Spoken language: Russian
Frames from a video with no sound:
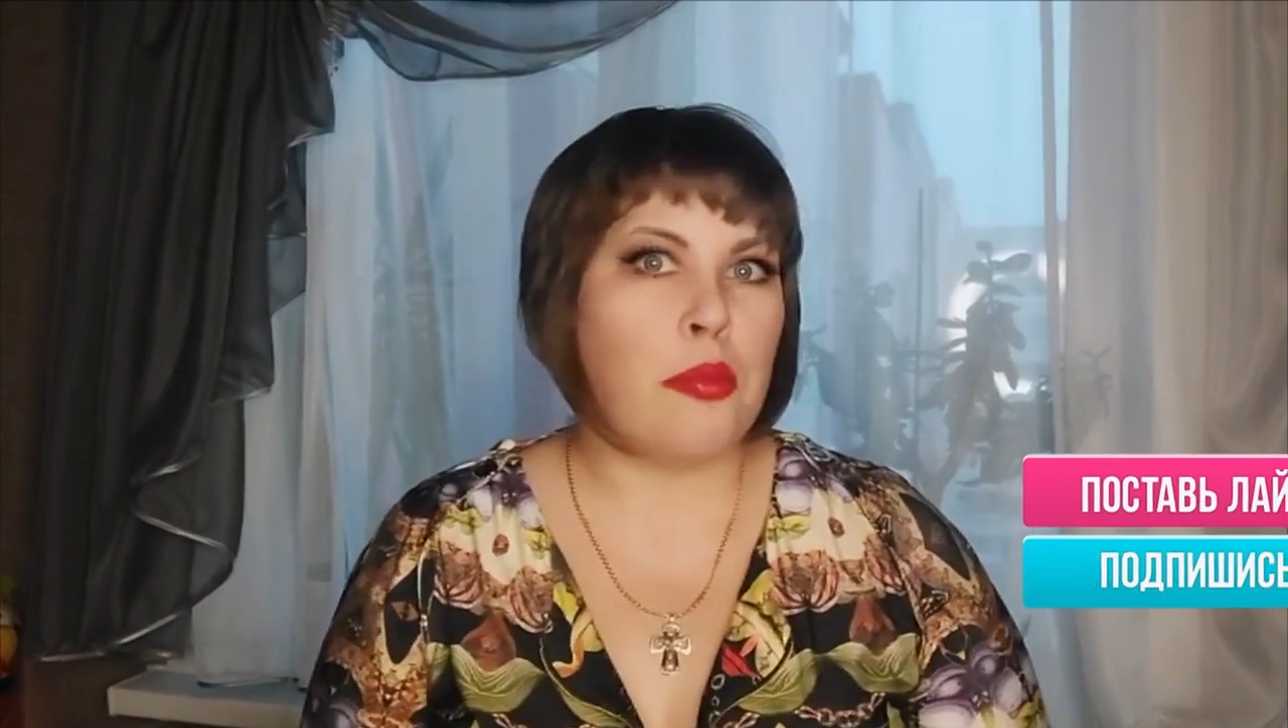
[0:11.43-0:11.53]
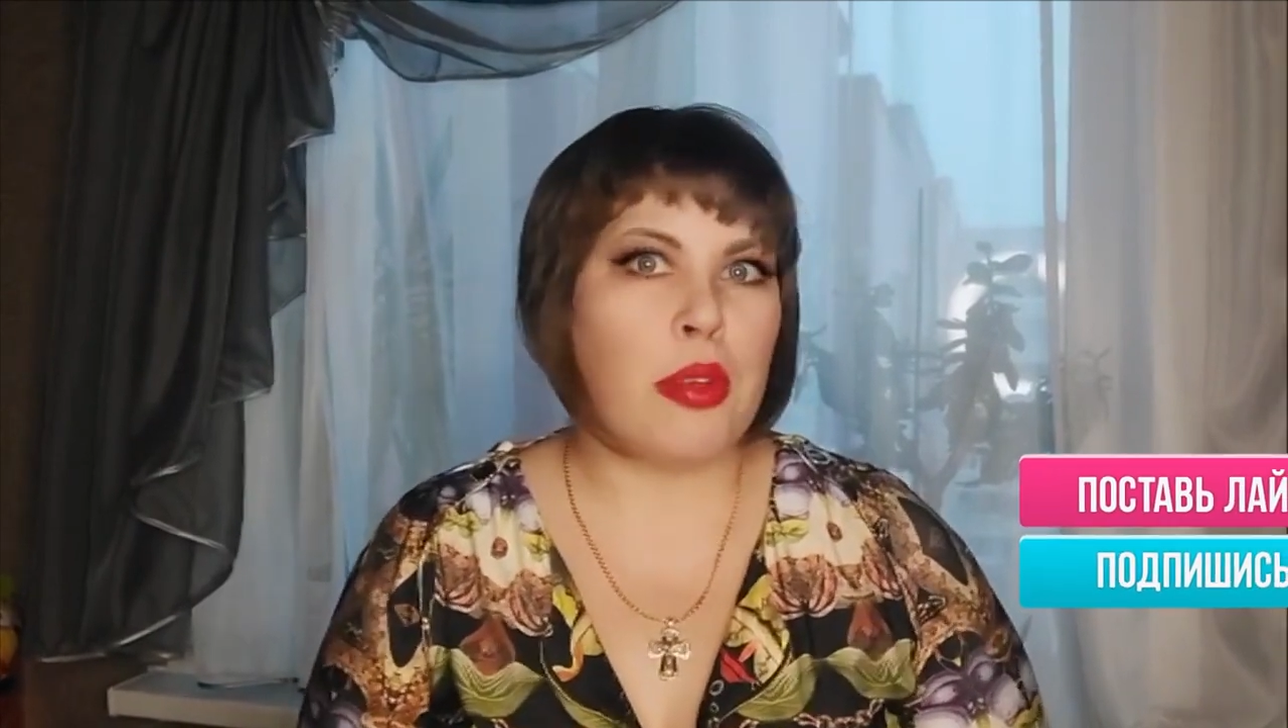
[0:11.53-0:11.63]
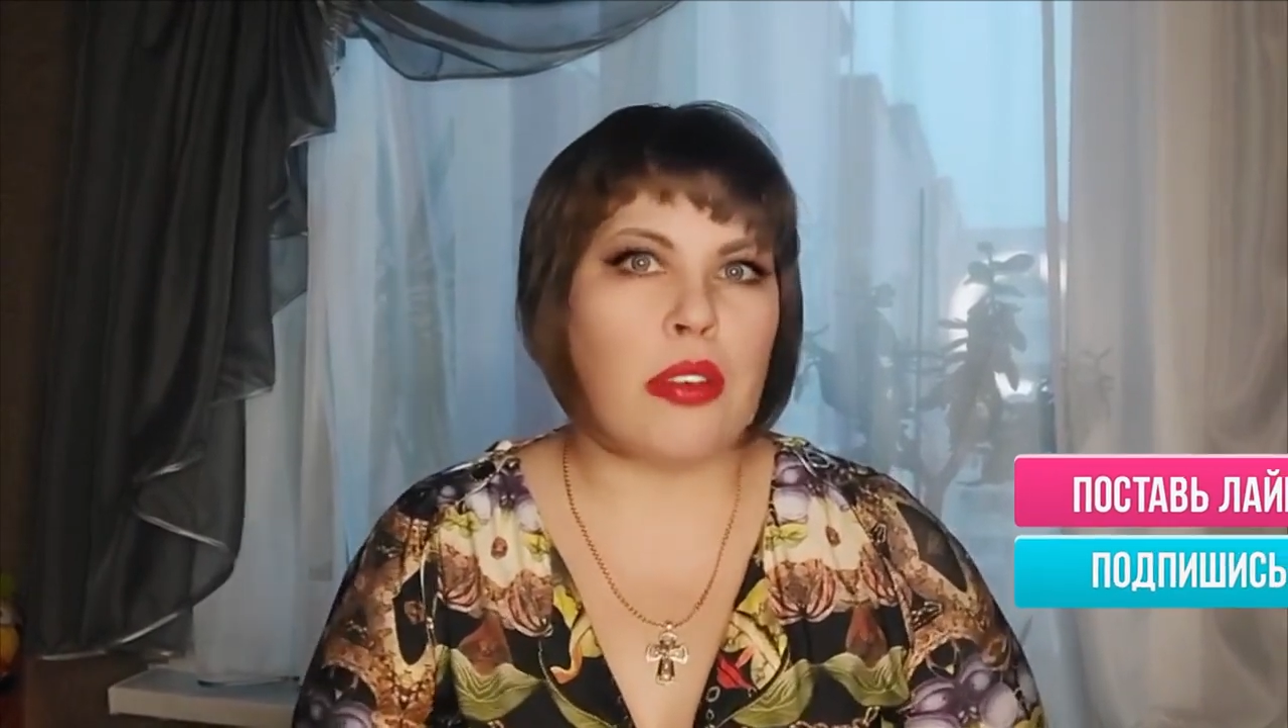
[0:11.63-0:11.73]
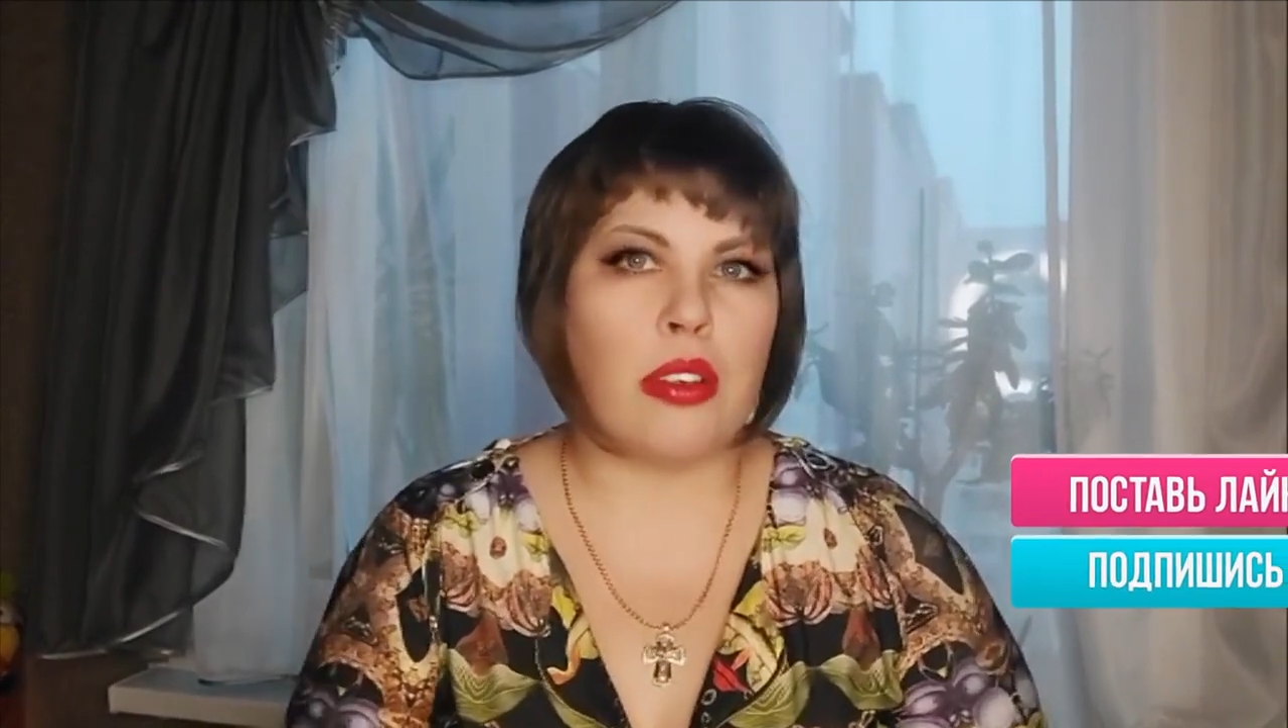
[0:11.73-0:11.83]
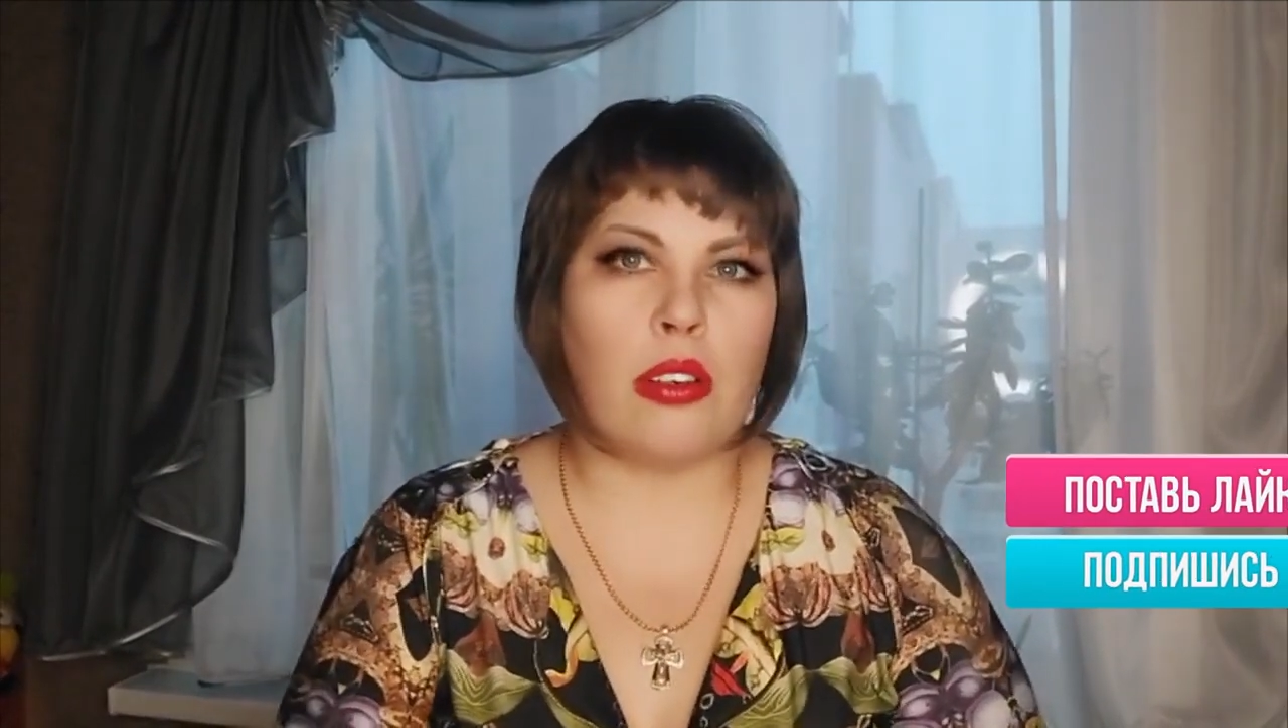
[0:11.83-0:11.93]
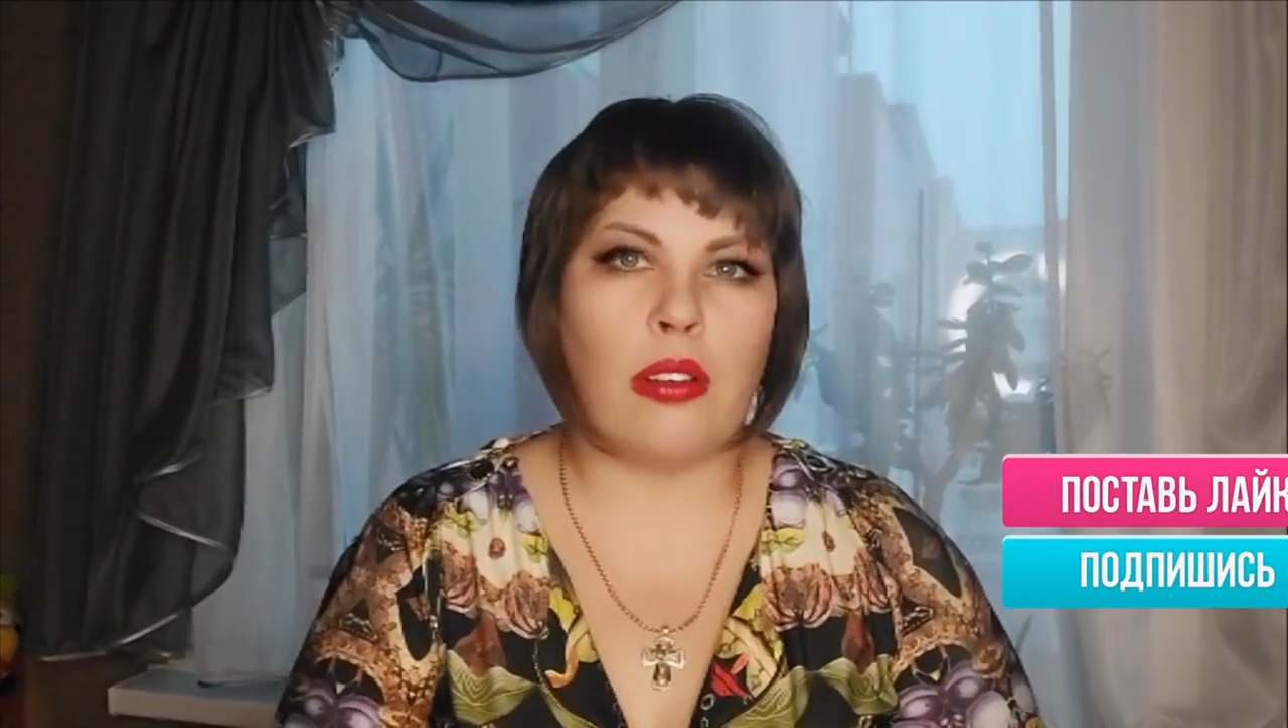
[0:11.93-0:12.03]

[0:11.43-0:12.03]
Первый